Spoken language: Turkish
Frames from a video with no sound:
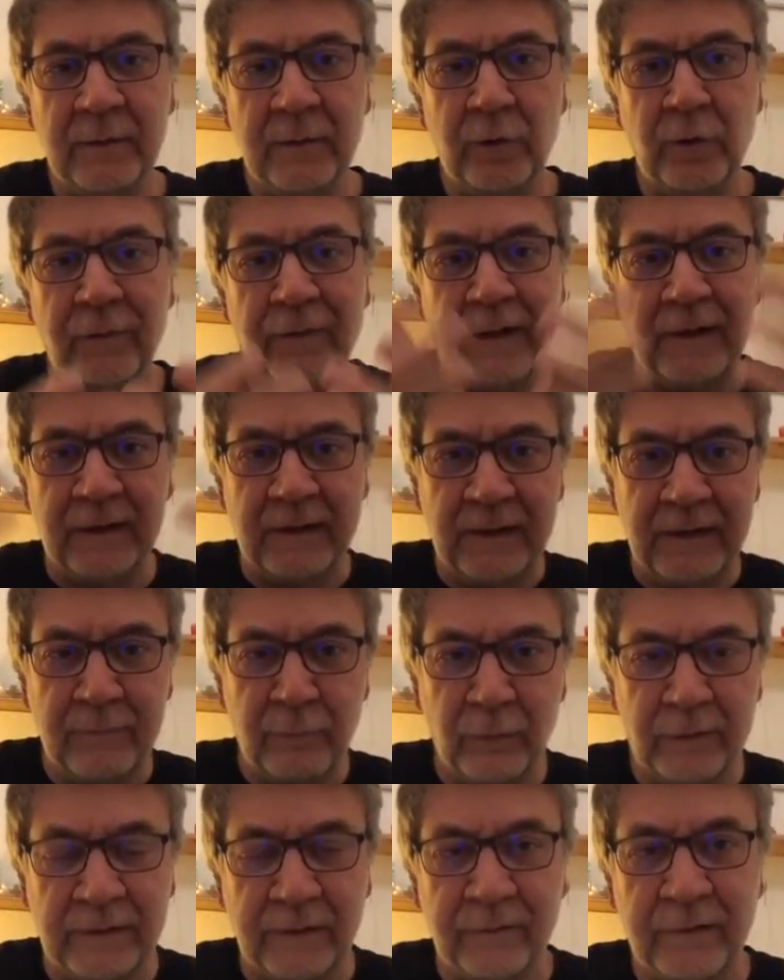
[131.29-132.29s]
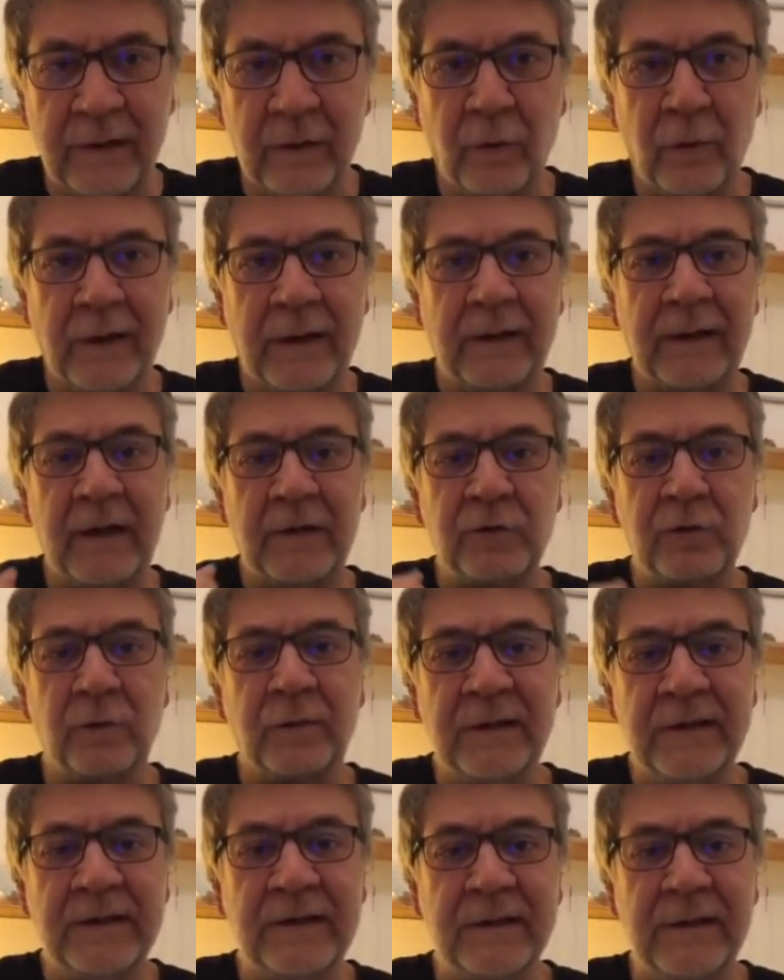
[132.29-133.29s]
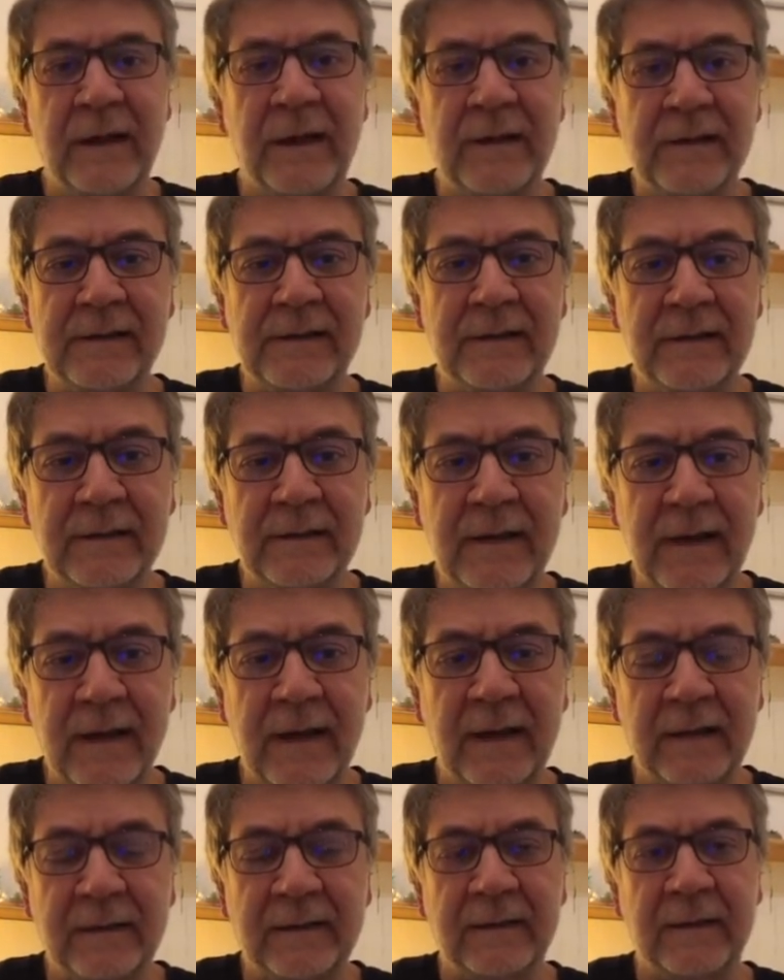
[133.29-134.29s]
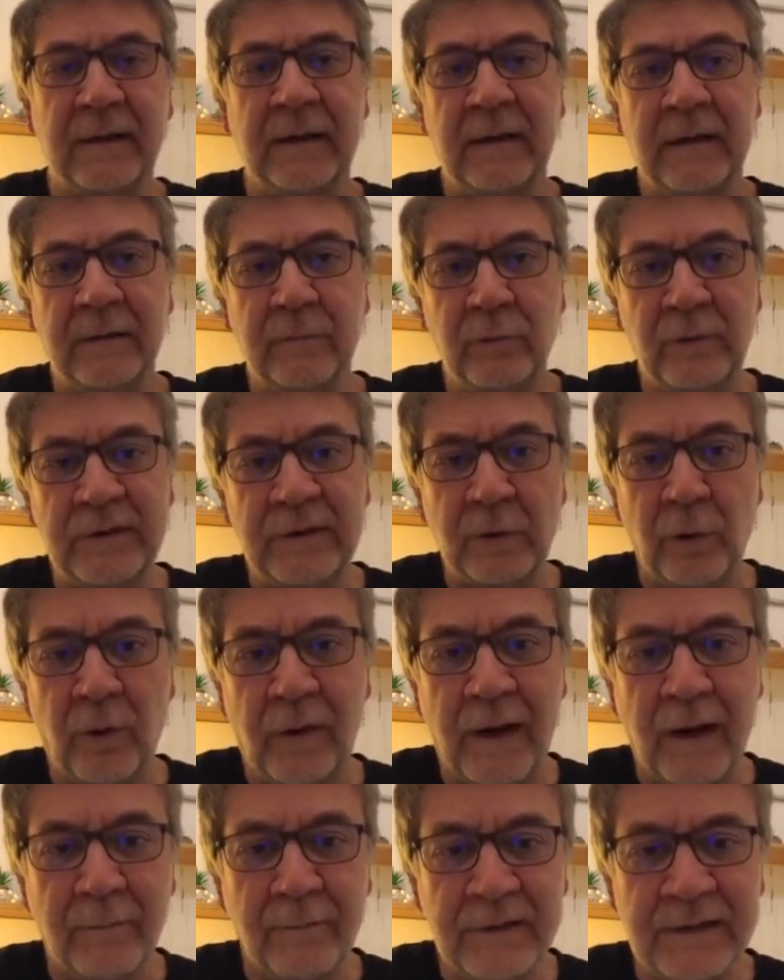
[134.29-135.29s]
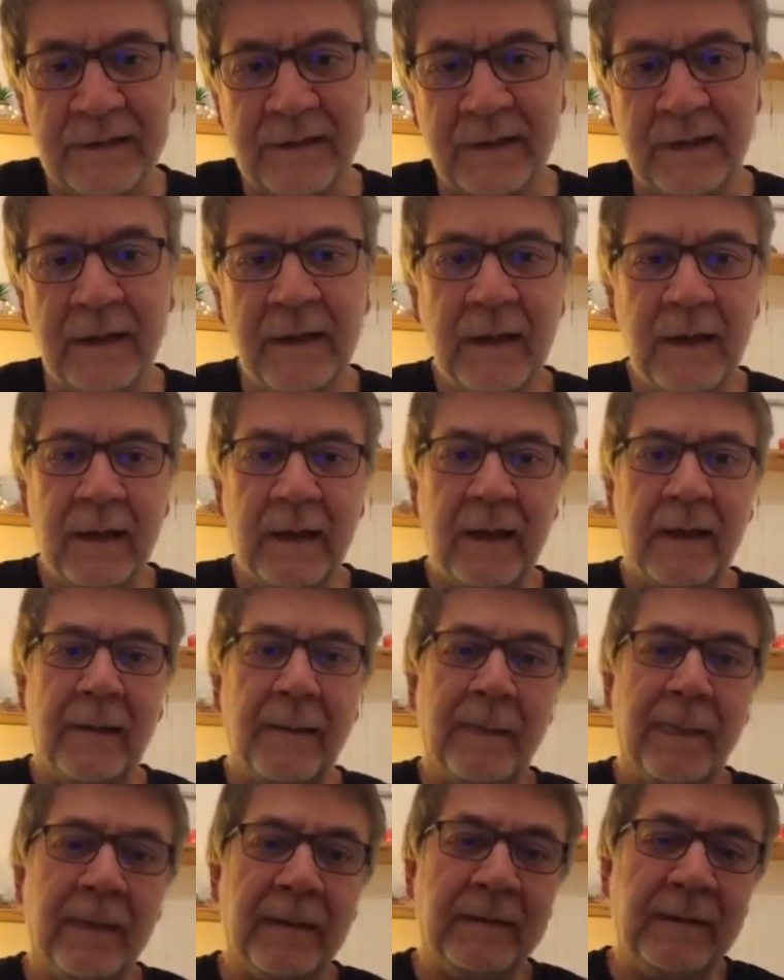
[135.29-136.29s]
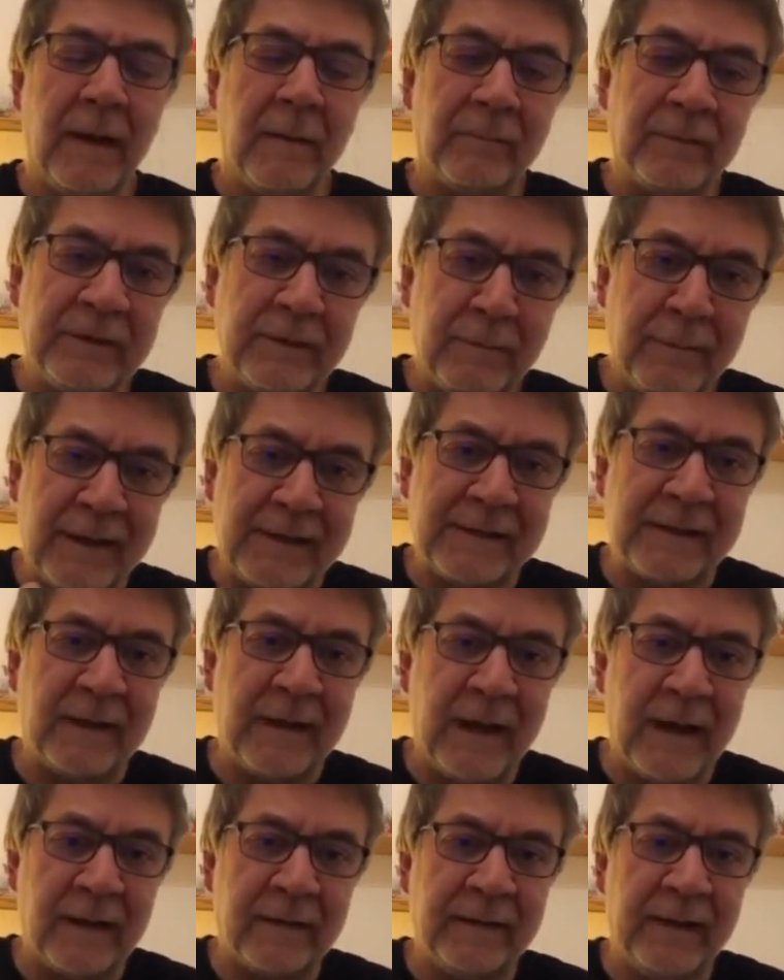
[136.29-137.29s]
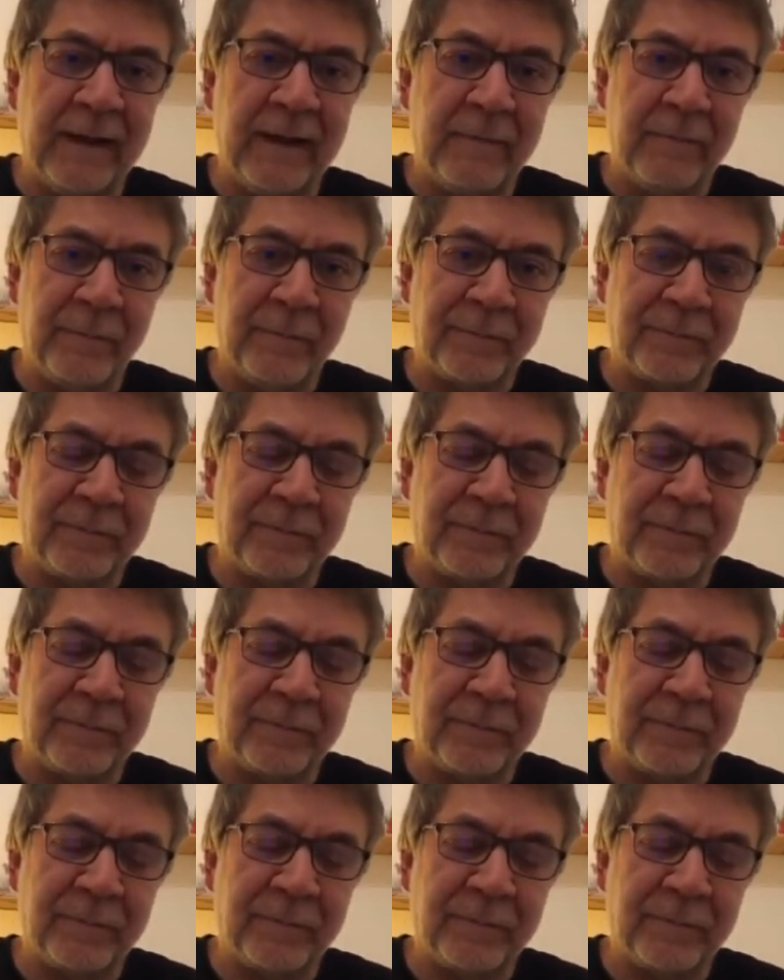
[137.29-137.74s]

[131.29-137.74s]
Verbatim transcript: nüveleri, motifleri o kadar çok içine sindirerek e, bu işi öğrenmiş ki yaptığı bestelerde